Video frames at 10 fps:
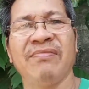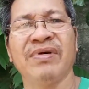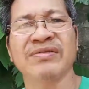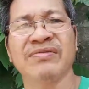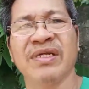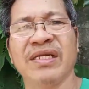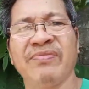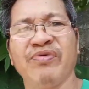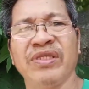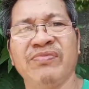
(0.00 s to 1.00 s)
basura
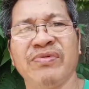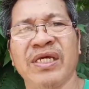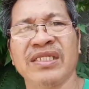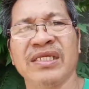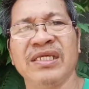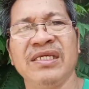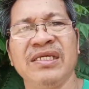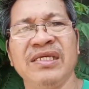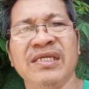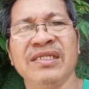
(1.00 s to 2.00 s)
na pwede po
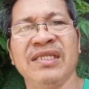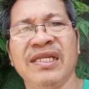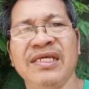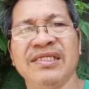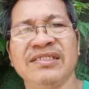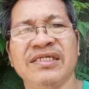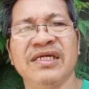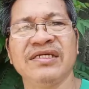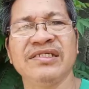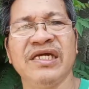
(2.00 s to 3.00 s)
nating dalhin sa
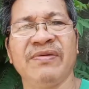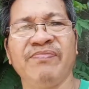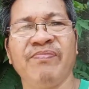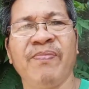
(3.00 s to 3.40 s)
junk shop